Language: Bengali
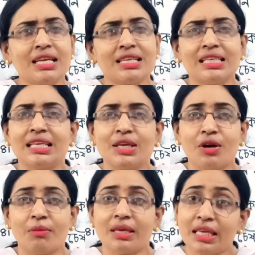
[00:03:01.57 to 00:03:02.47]
জানি এটা দিয়ে কি
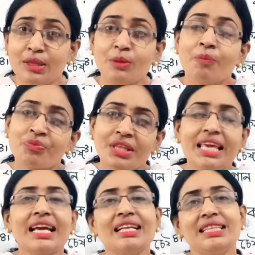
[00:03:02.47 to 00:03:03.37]
হবে কিন্তু
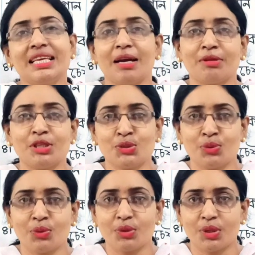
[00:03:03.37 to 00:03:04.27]
এখান থেকে আমাদের
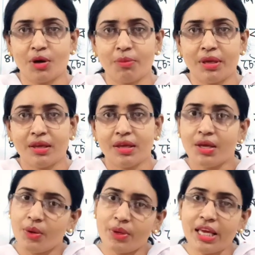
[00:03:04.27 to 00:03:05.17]
শুরু করতে হবে
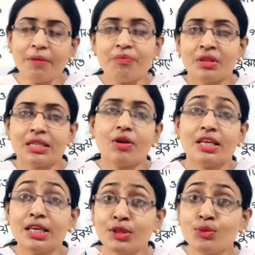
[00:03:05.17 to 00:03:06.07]
ওকে
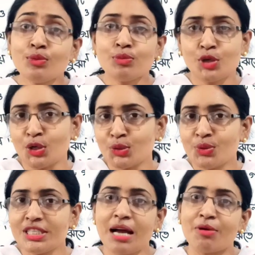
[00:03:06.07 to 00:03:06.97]
তাহলে কিন্তু শর্ত
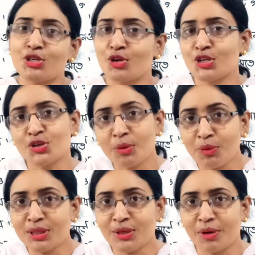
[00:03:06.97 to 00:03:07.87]
হচ্ছে আমার সঙ্গে সঙ্গে
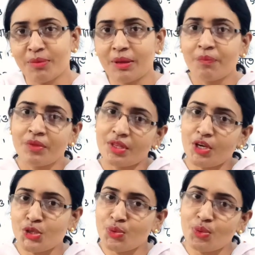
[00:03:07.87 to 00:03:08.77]
বলতে হবে
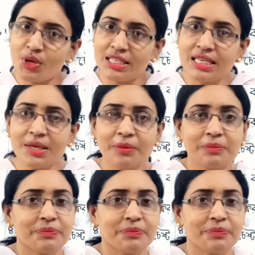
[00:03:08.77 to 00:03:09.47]
তাহলে শুরু করা যাক